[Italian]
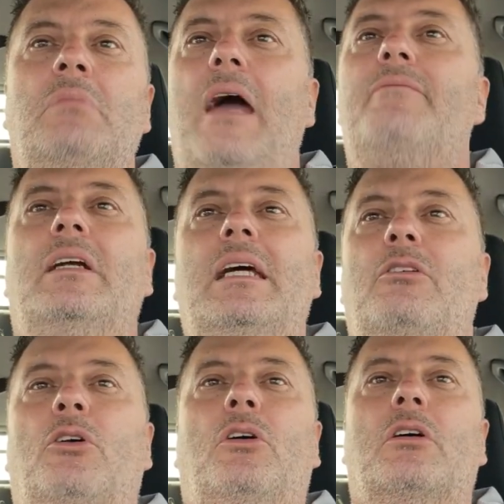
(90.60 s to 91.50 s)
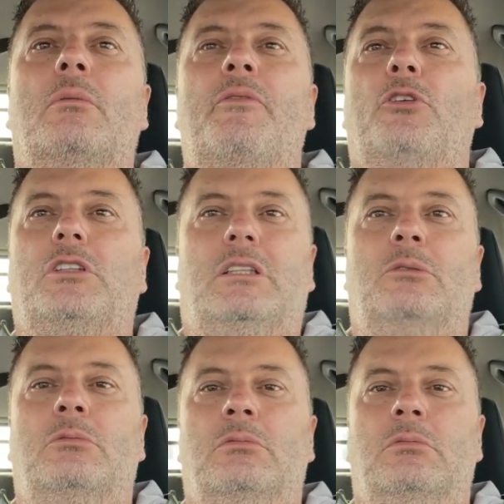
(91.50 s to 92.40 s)
e vedevo come fosse
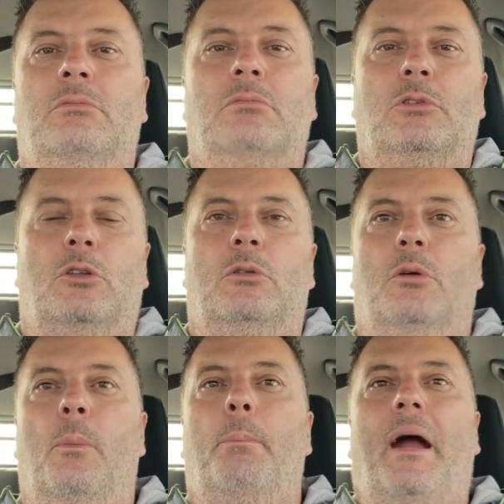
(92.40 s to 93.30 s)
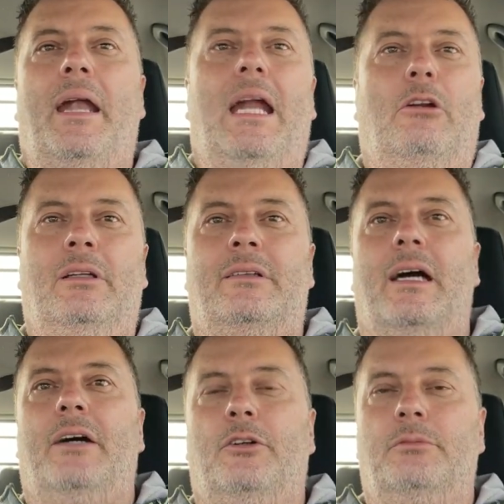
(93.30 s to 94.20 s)
un, un pannello
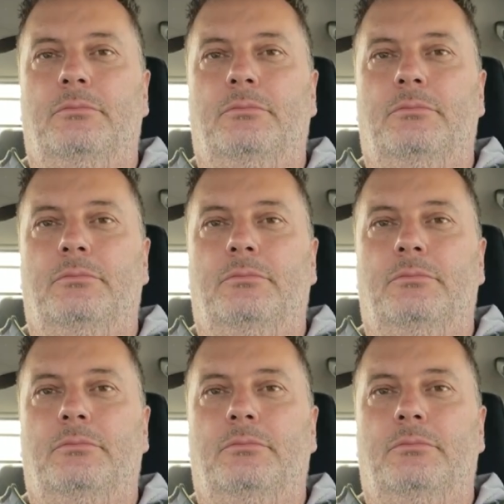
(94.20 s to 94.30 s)
intero